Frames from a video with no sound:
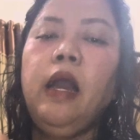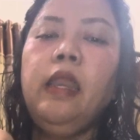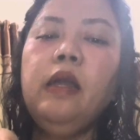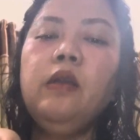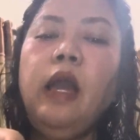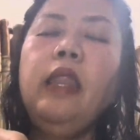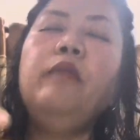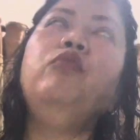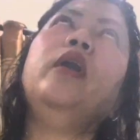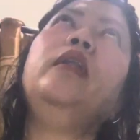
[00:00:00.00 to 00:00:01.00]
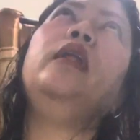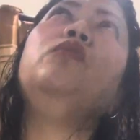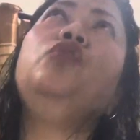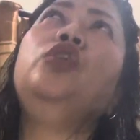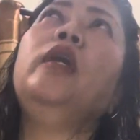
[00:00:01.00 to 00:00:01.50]
ala ala ah, bukan ala
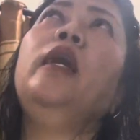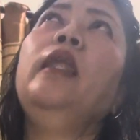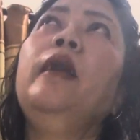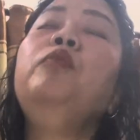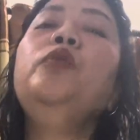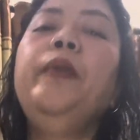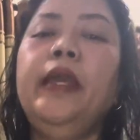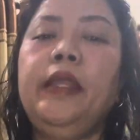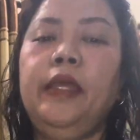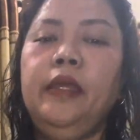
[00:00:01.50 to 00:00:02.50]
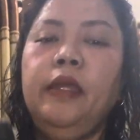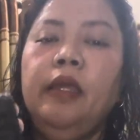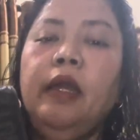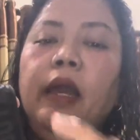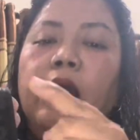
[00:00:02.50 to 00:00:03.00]
Gucci ala blueberry
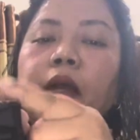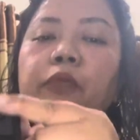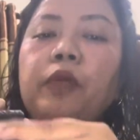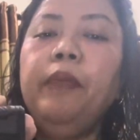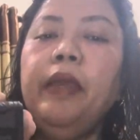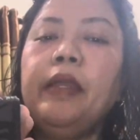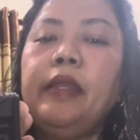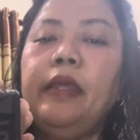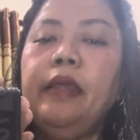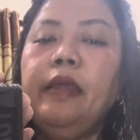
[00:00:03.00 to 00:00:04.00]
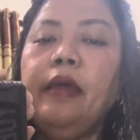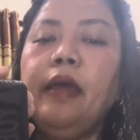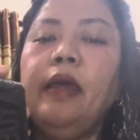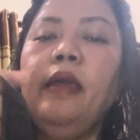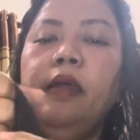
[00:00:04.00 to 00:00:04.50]
ala blueberry
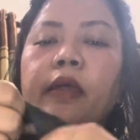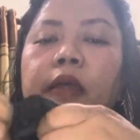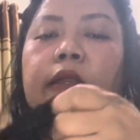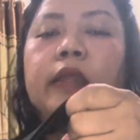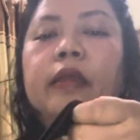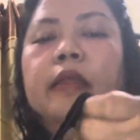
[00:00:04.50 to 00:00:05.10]
ya nih